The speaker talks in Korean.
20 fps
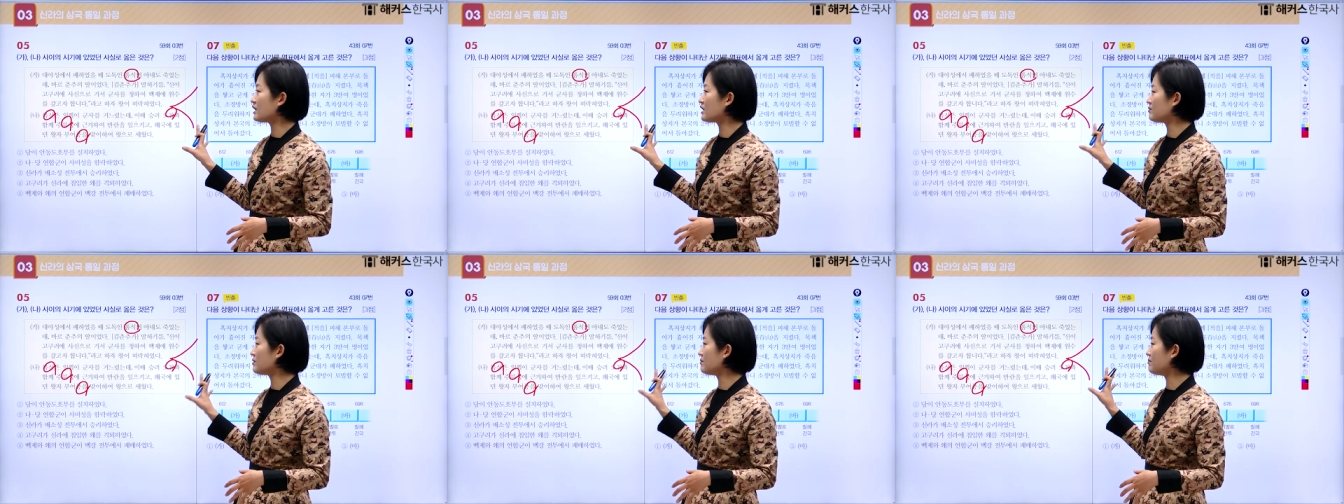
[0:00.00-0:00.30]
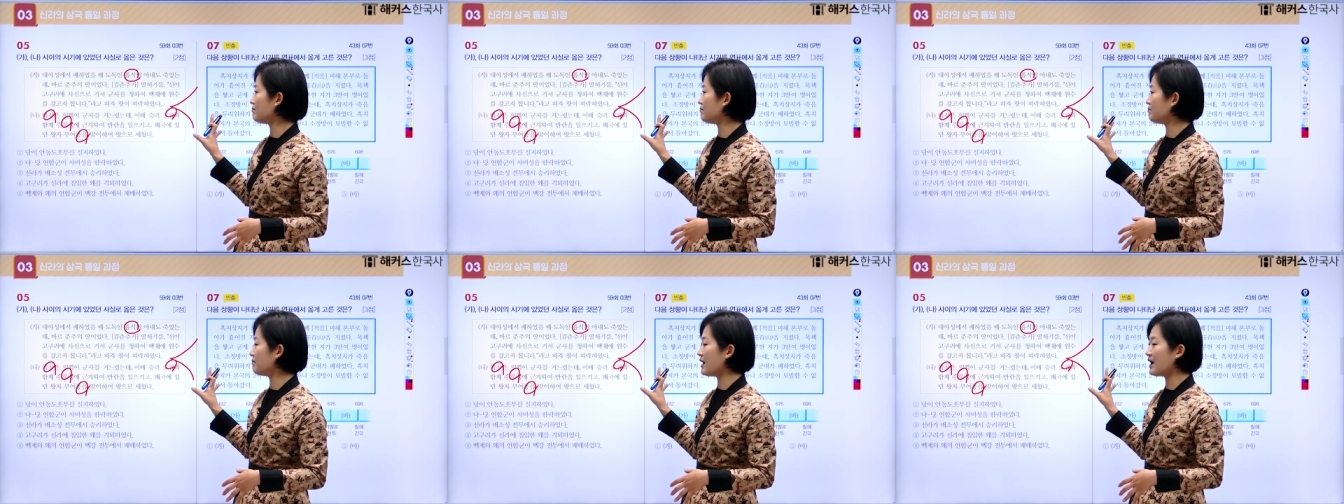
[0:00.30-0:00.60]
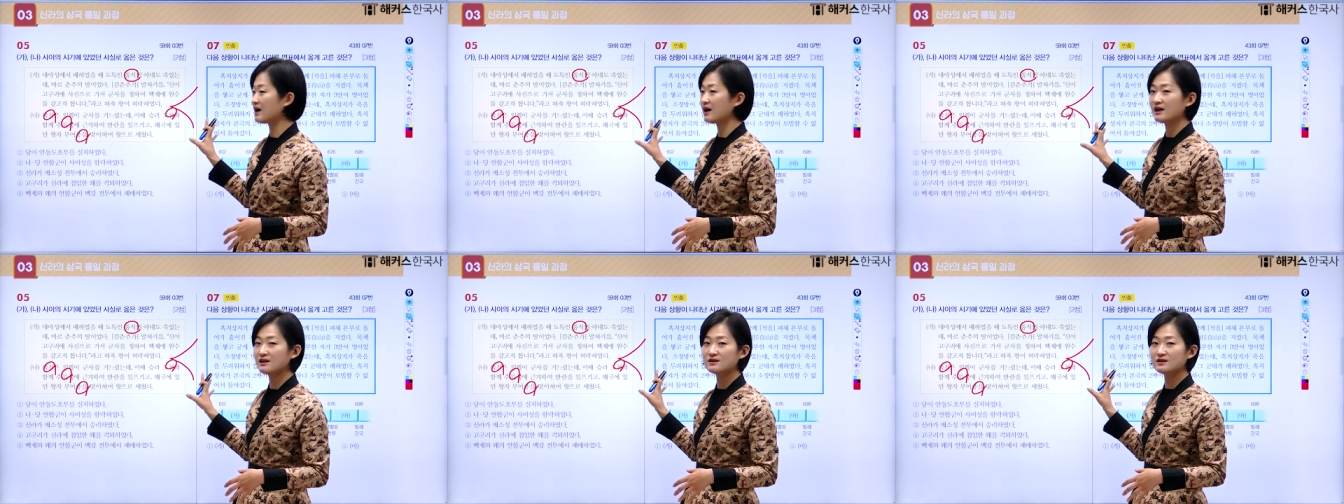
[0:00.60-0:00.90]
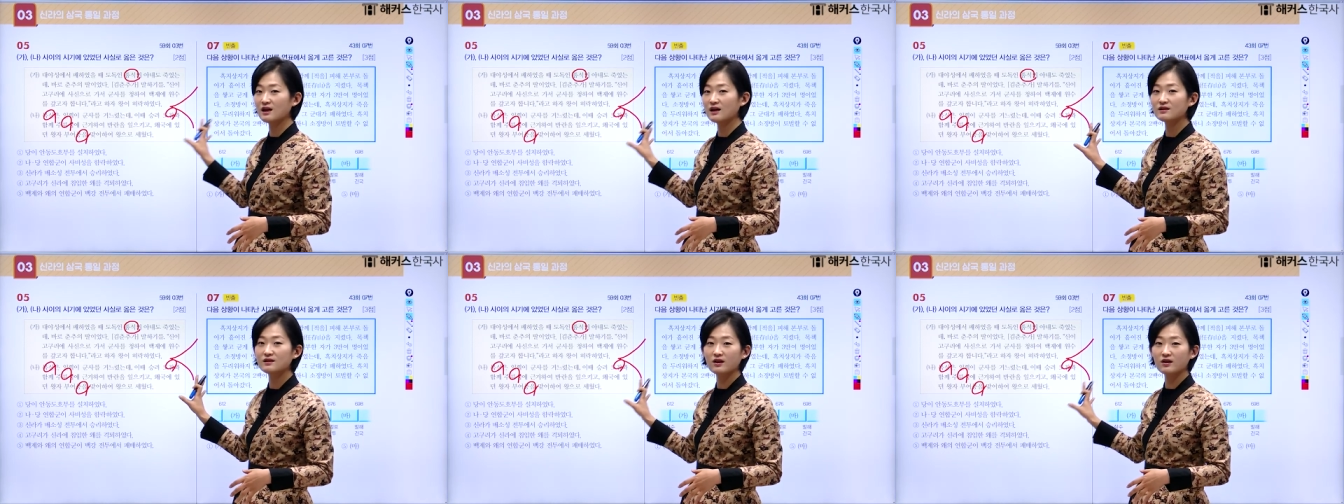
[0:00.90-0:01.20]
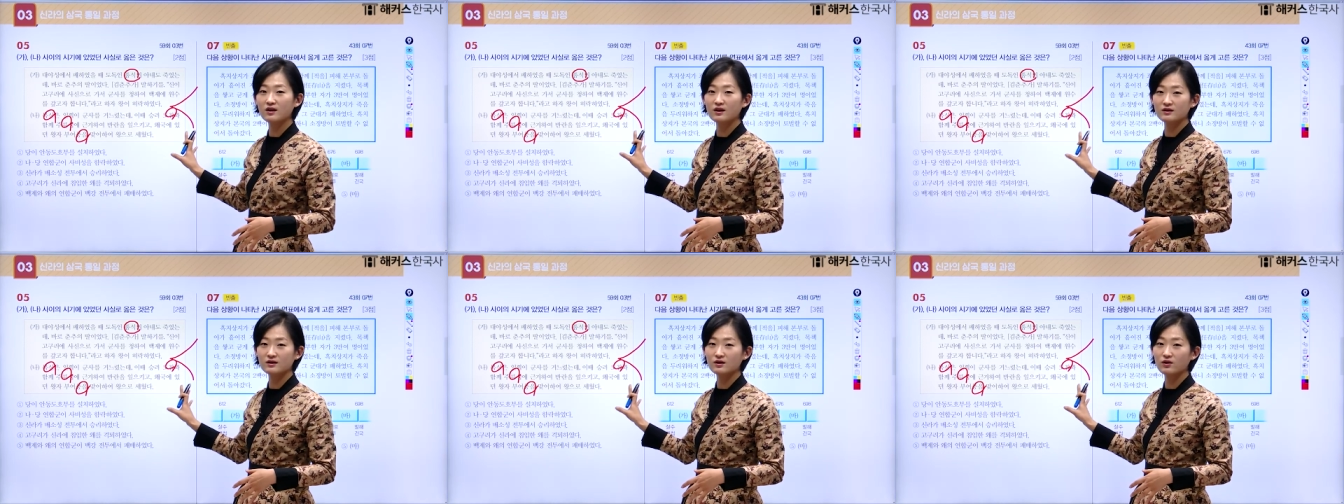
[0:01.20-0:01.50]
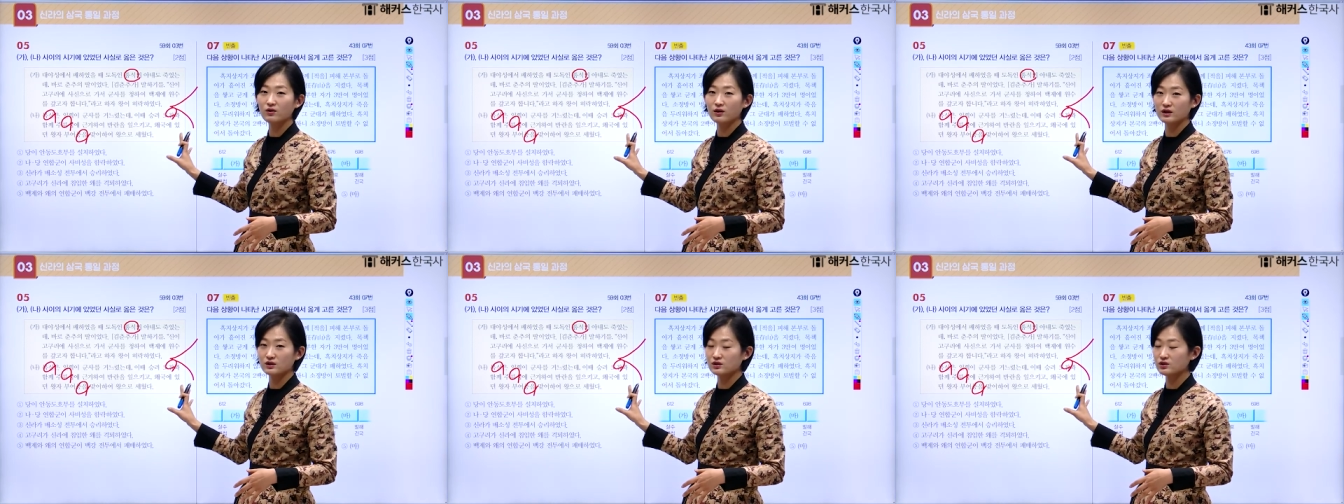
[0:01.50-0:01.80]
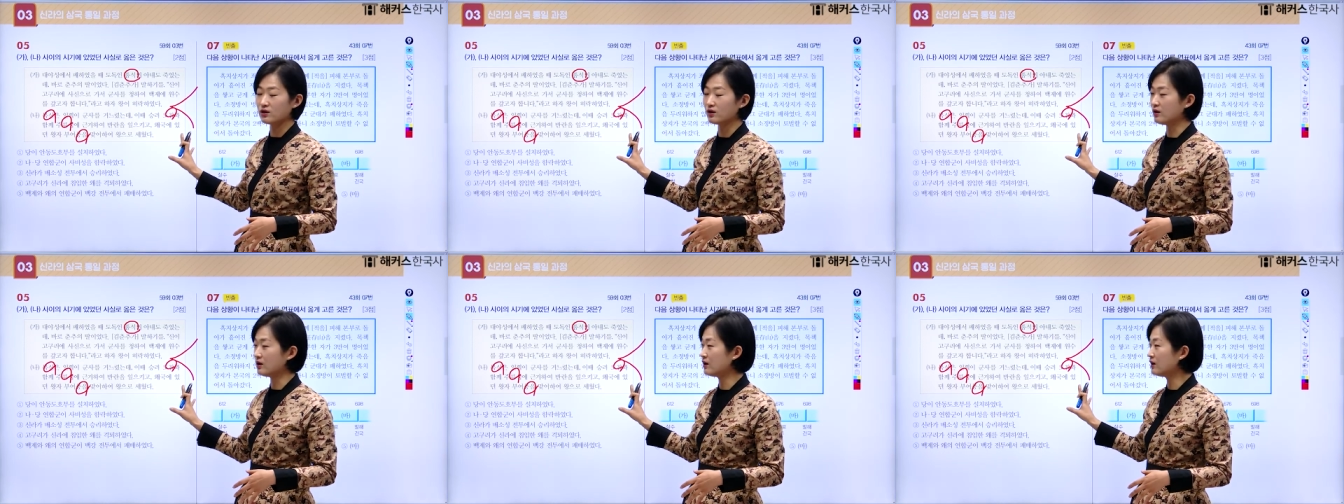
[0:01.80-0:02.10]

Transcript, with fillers: 이미 망한 상태라는 거겠죠.